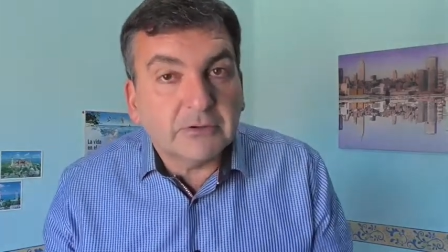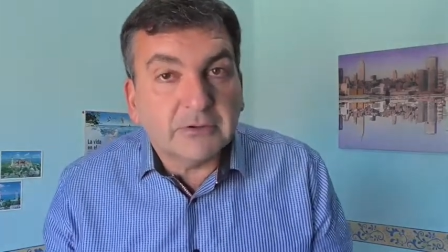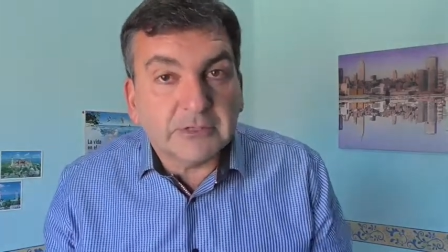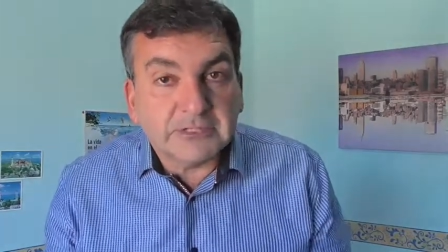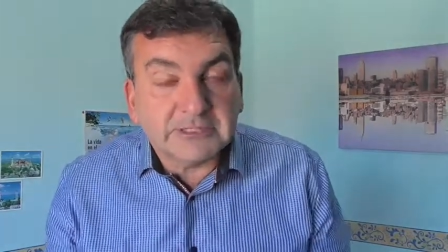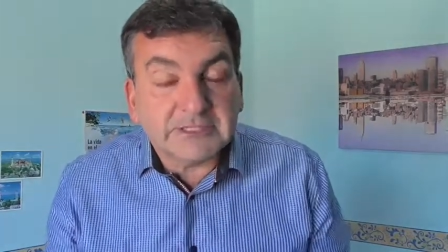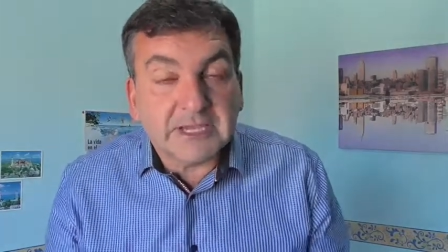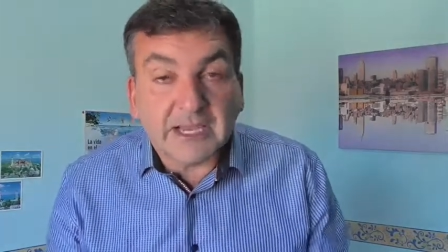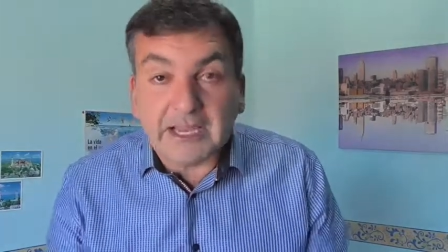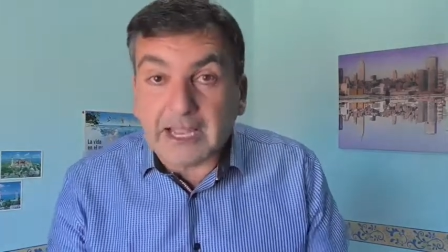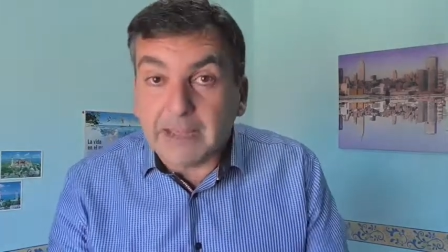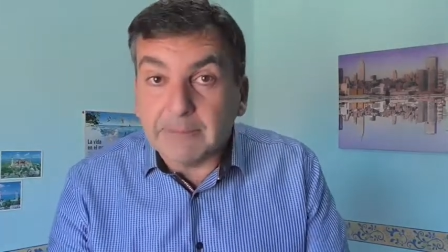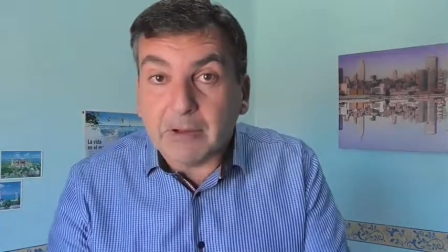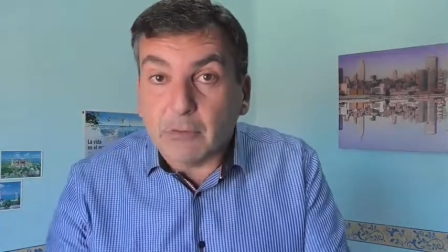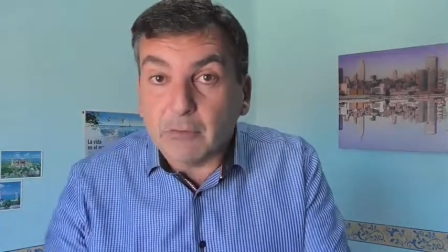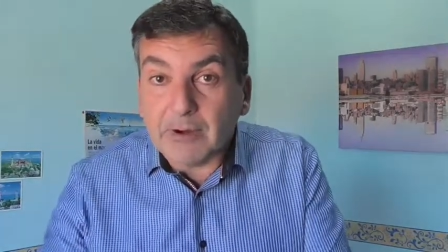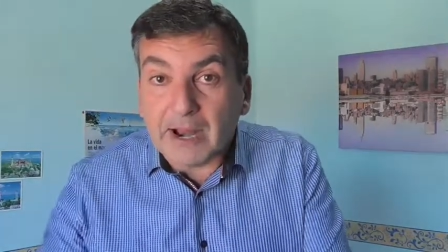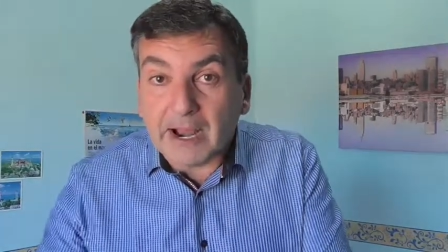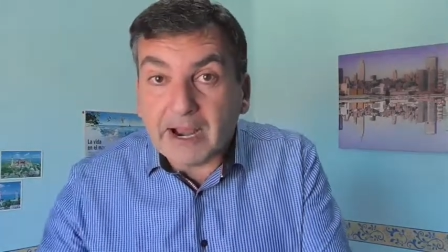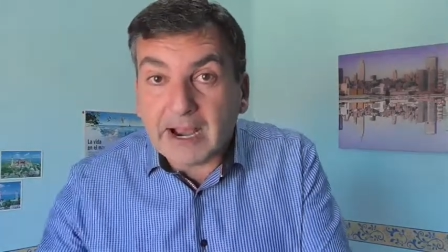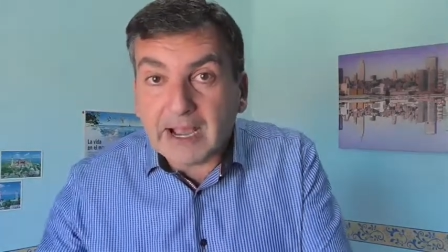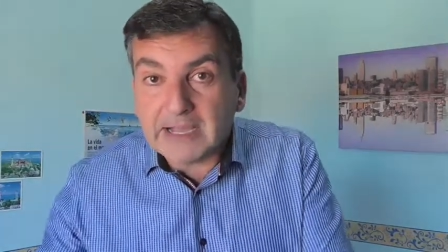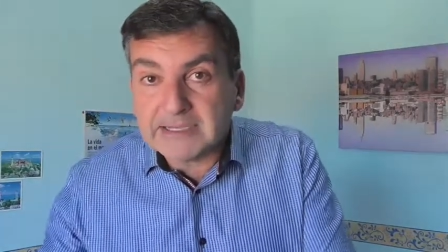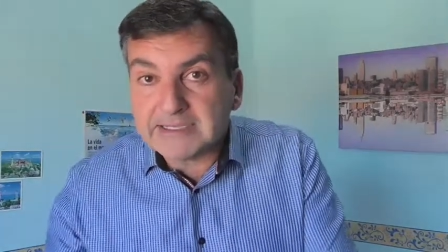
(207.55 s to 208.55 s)
se quema
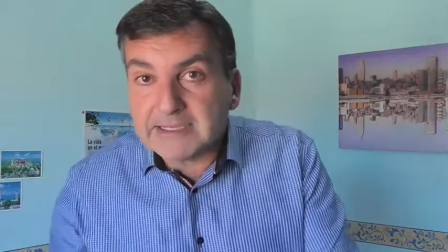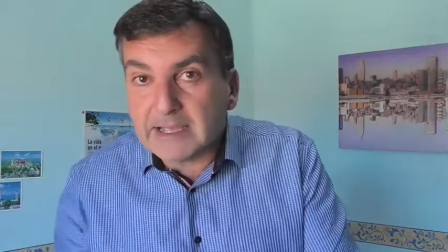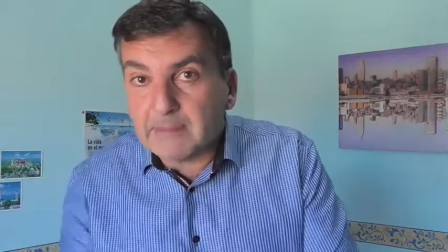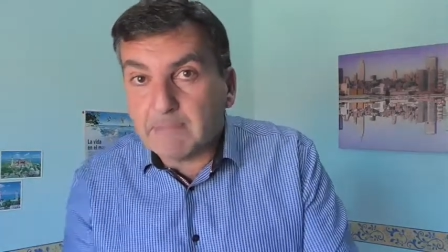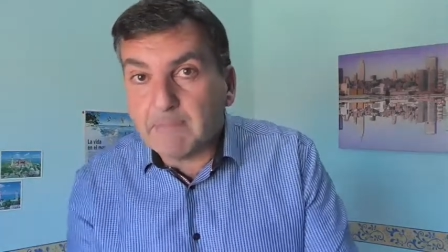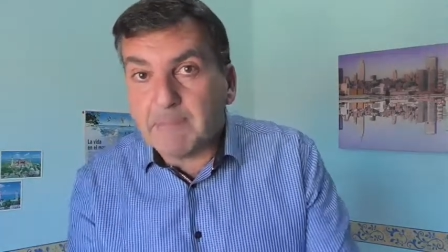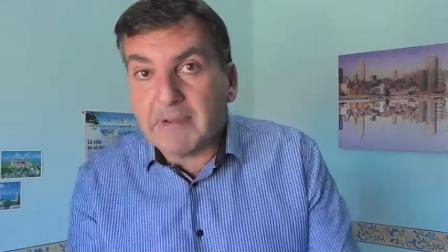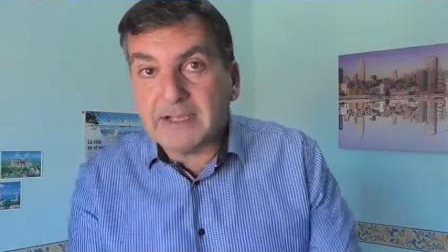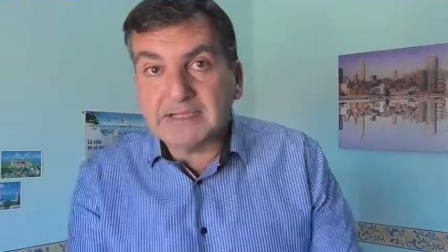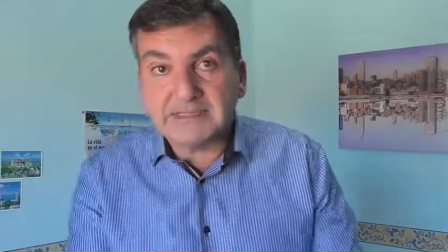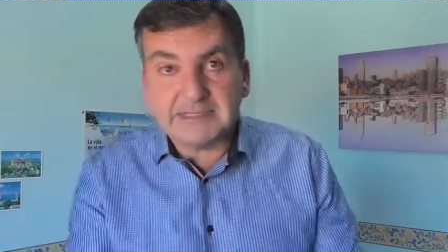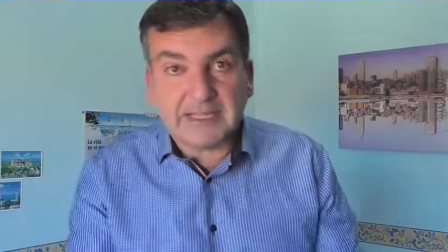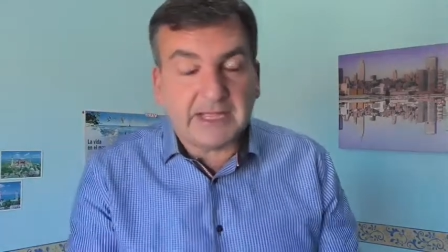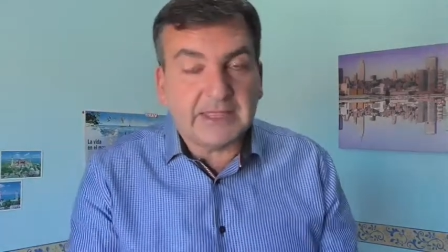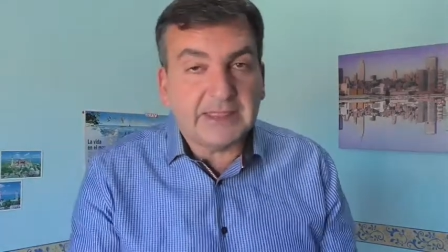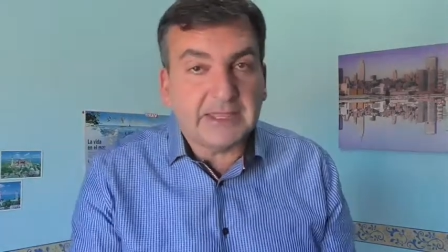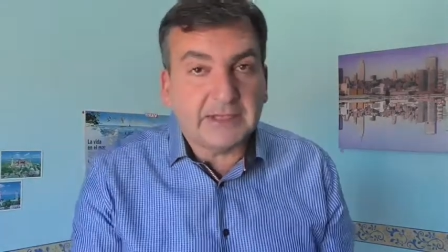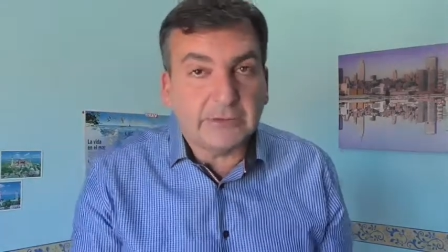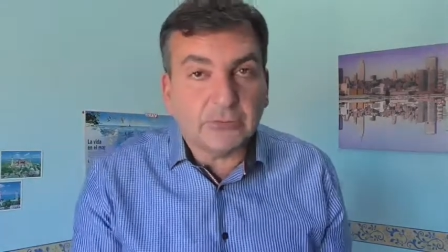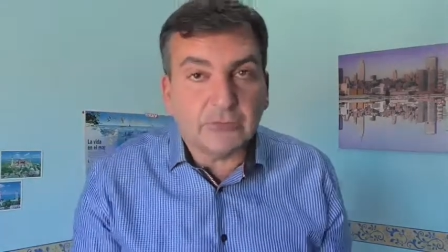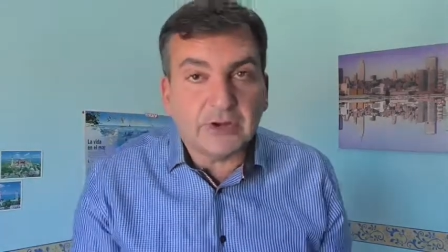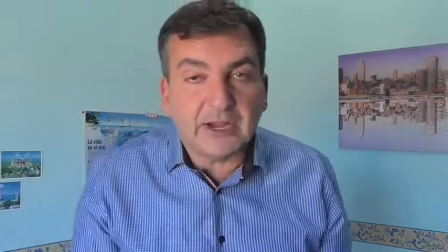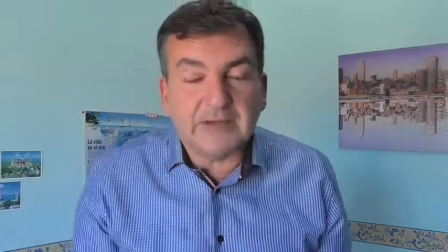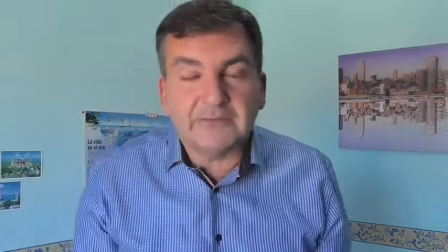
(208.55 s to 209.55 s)
una casa, vas a
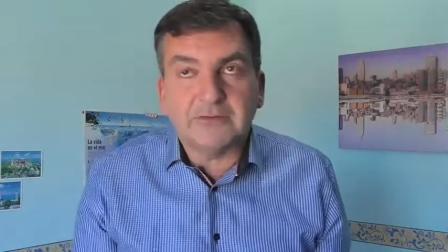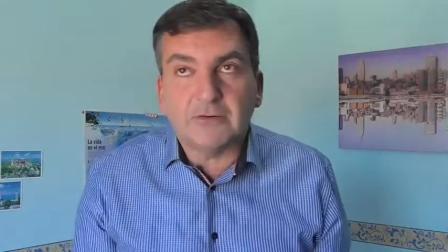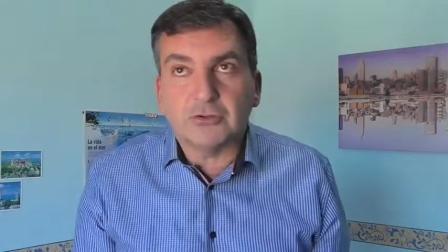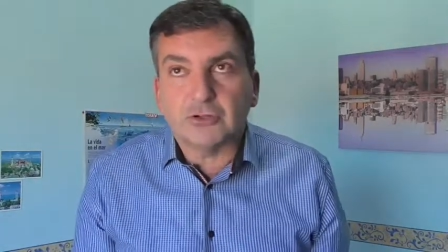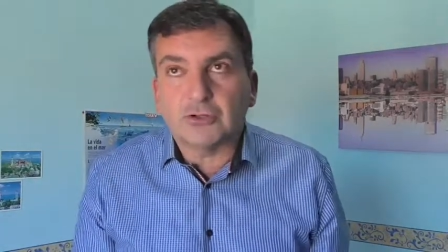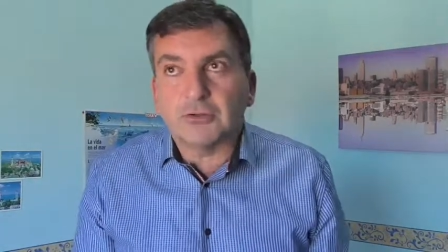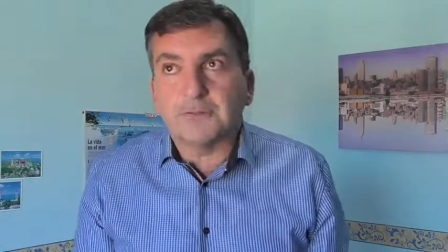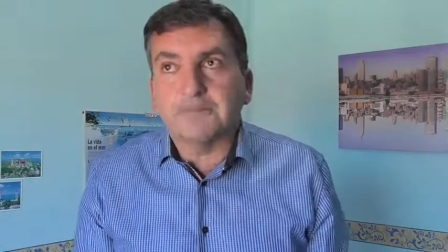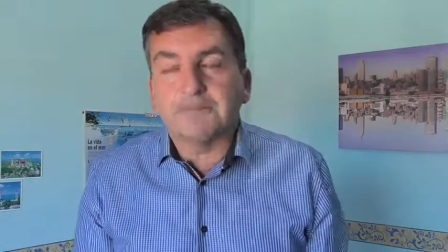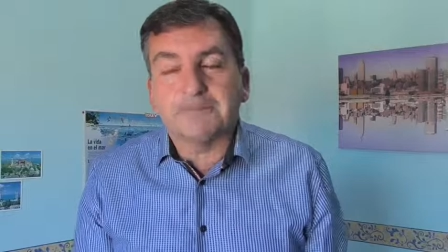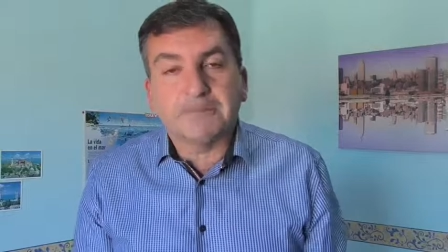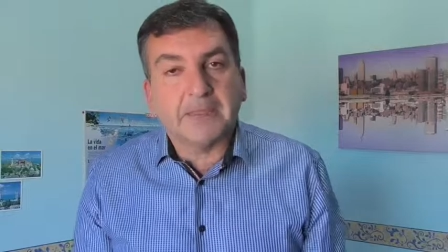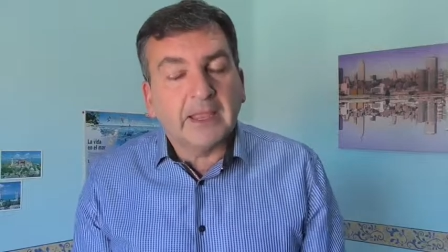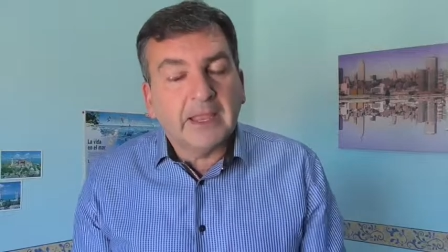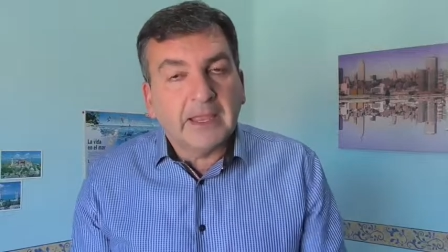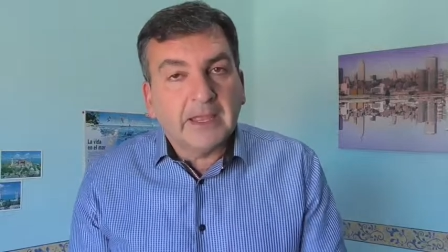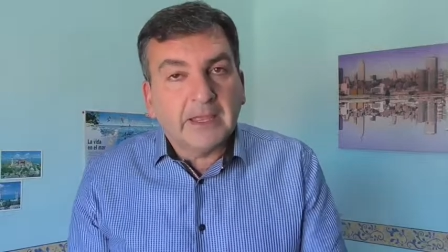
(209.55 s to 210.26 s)
hacer una foto.